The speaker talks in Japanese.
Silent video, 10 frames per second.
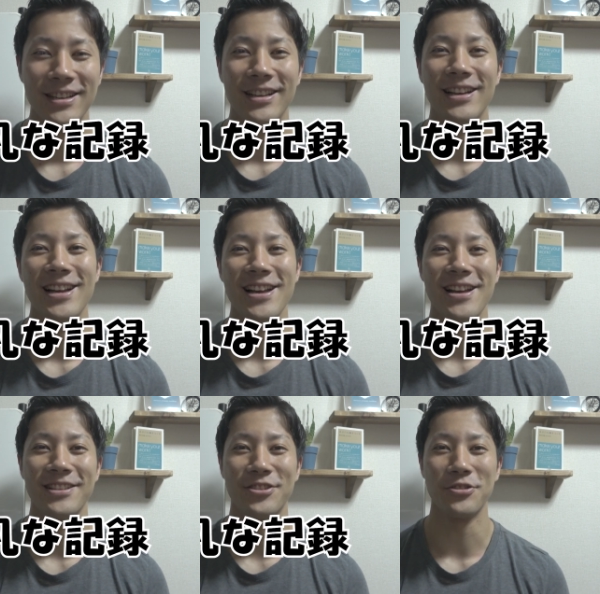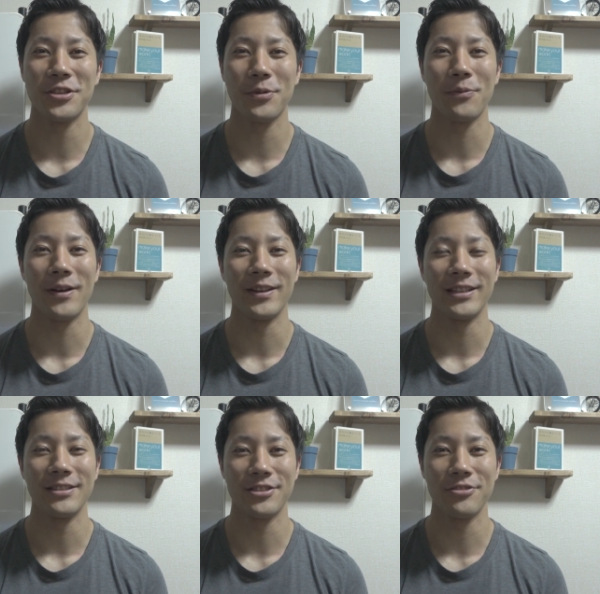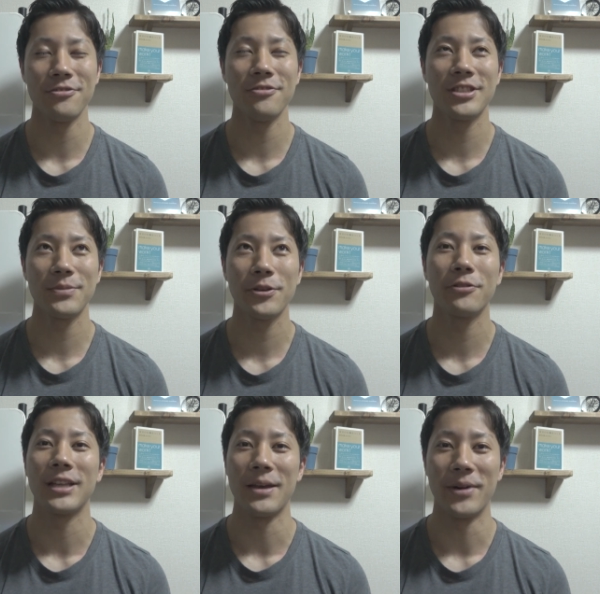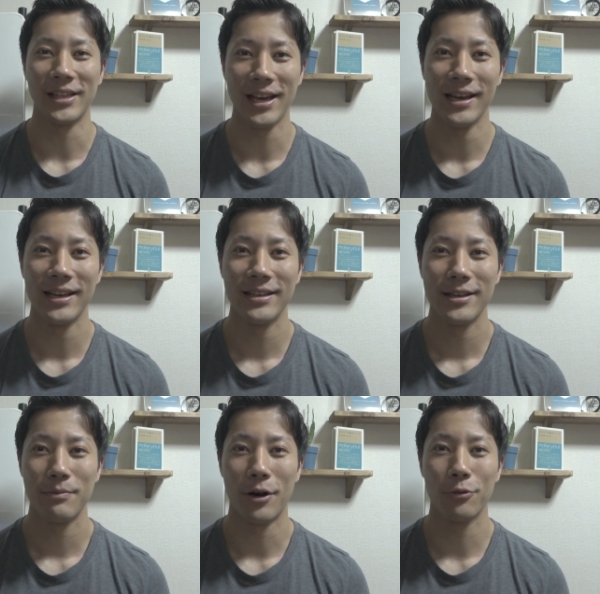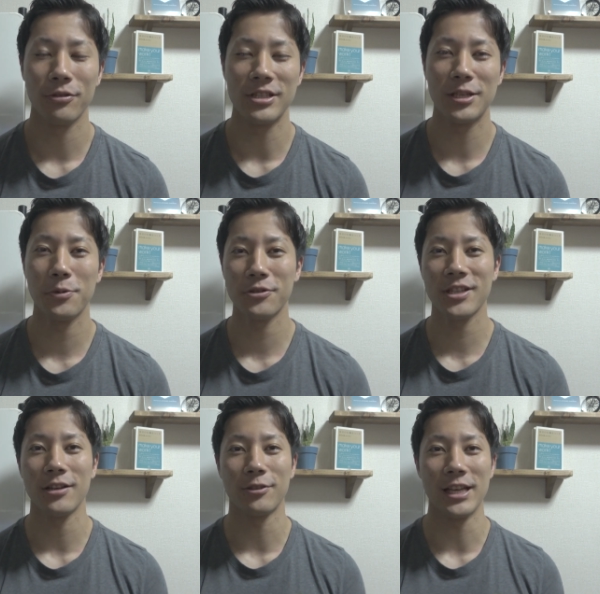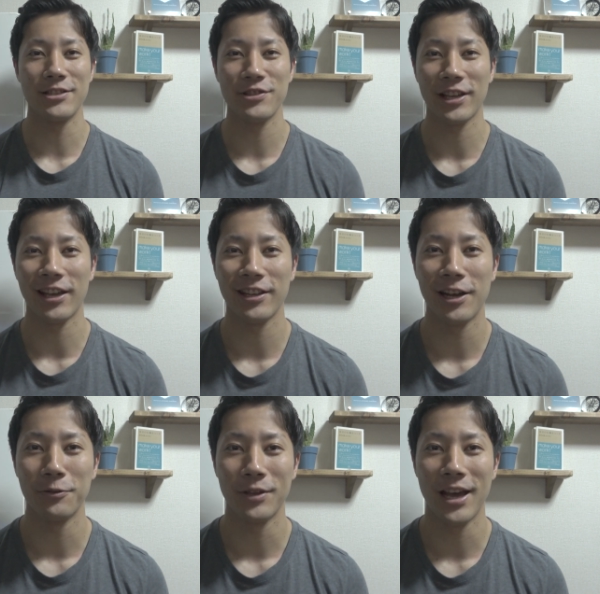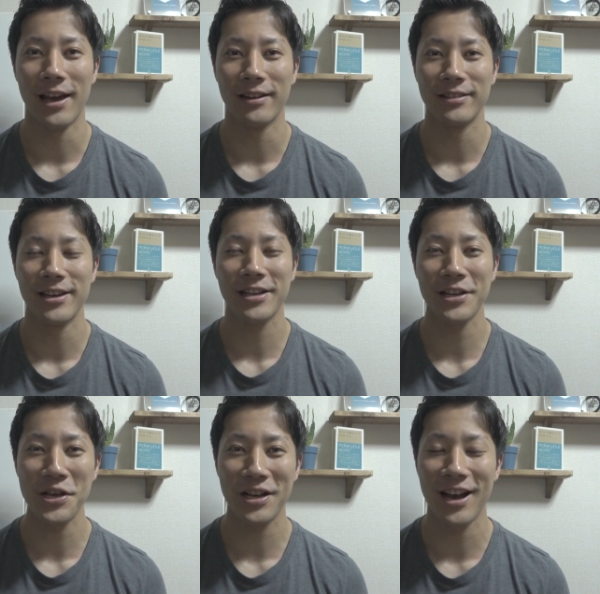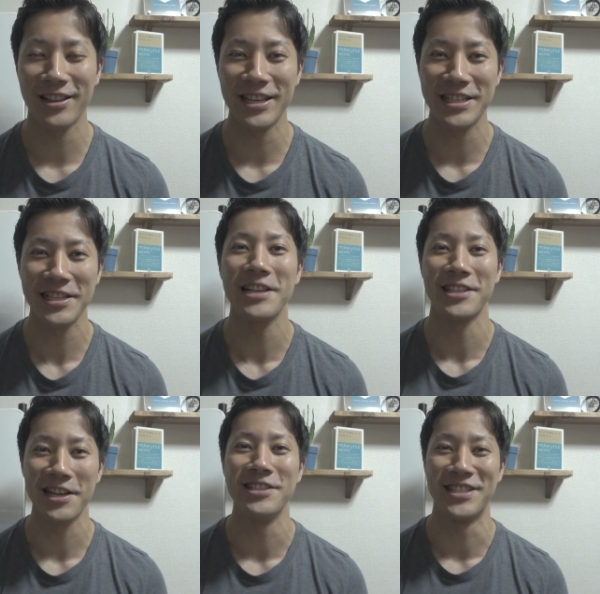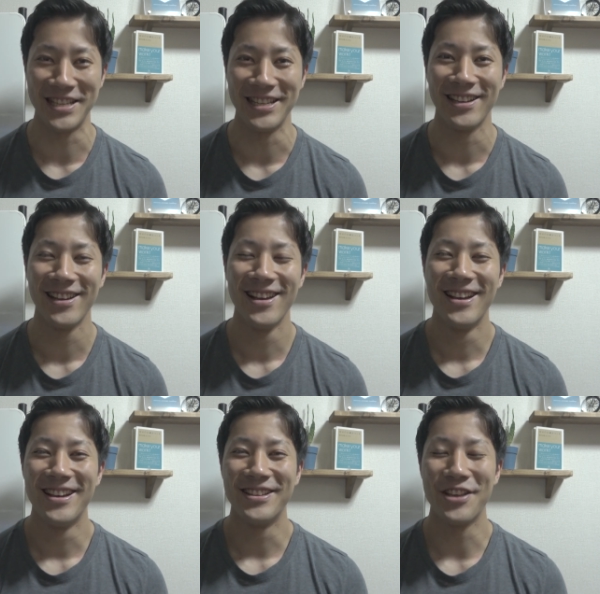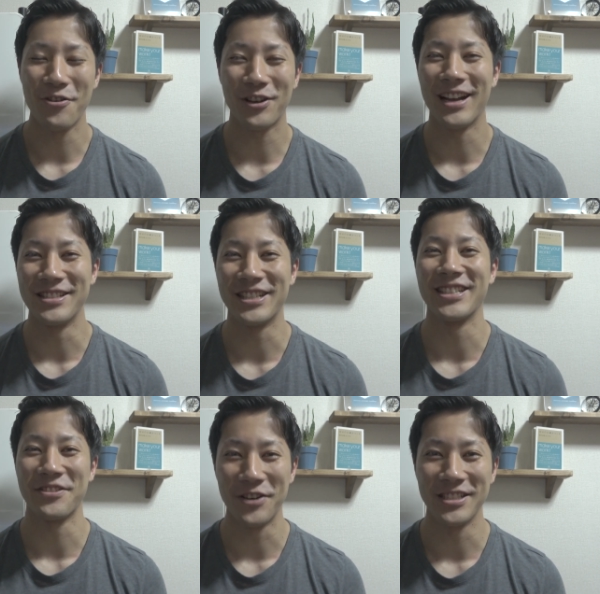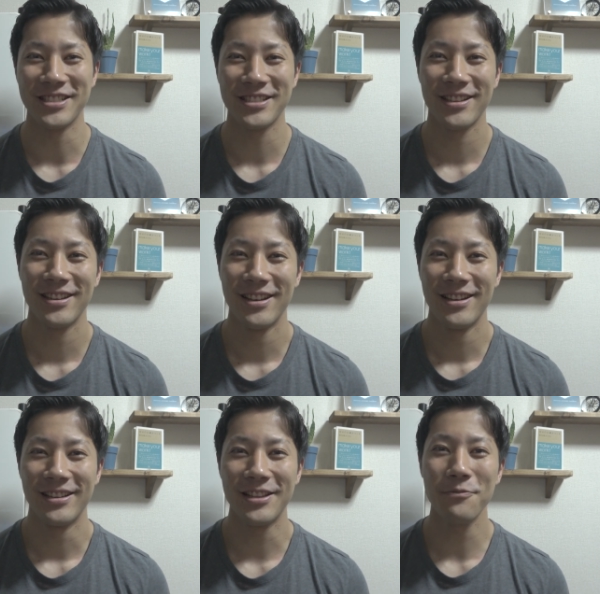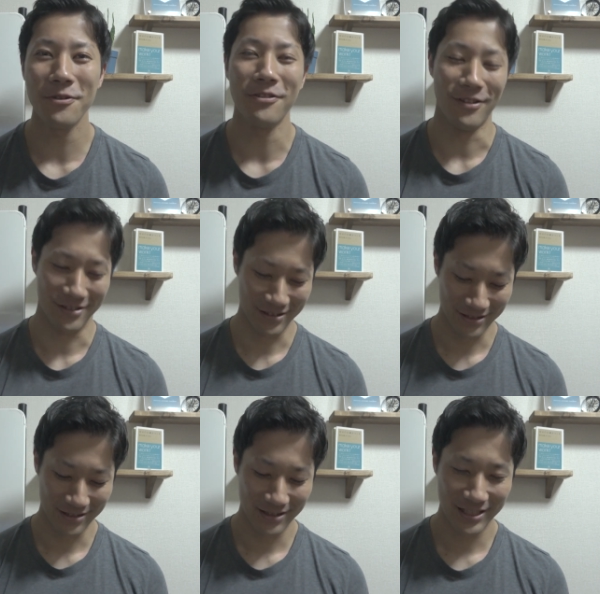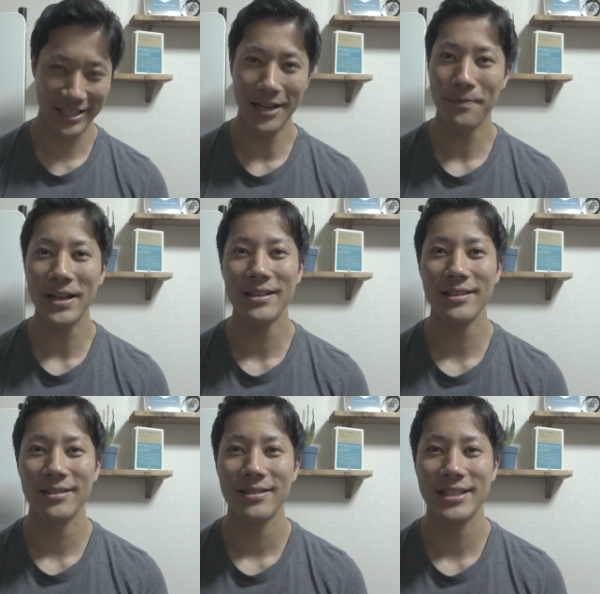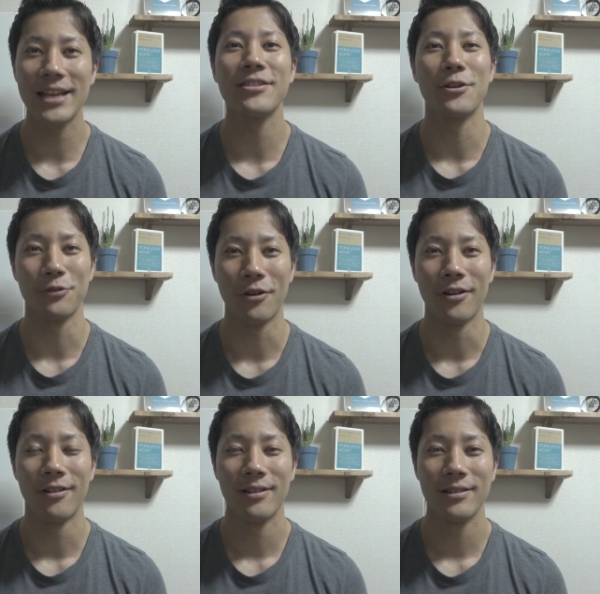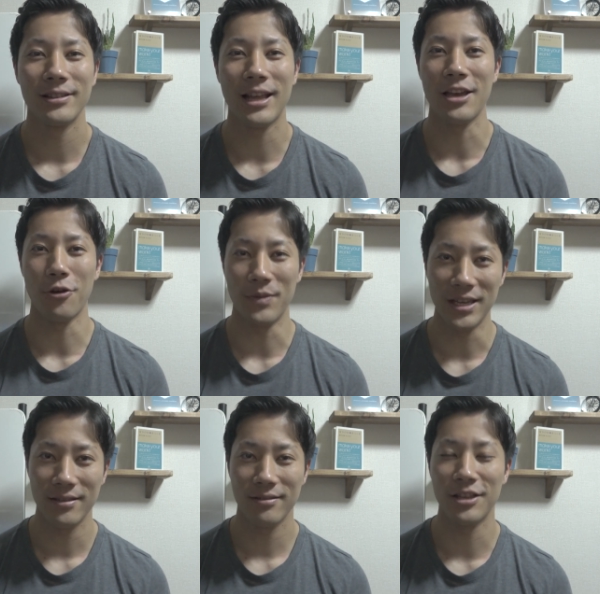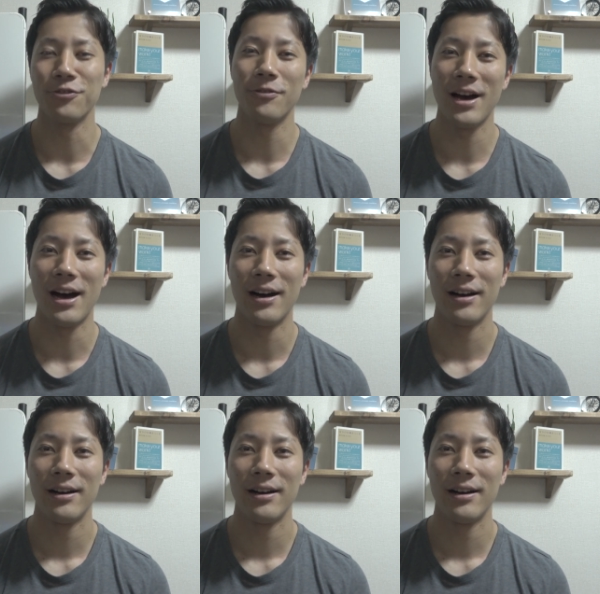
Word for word: えー、11秒前11秒台までまあほんと1秒近く削んなきゃいけないのでなかなか果てしないチャレンジになる感じがしますでもシダパンチャンネルの醍醐味っていうのは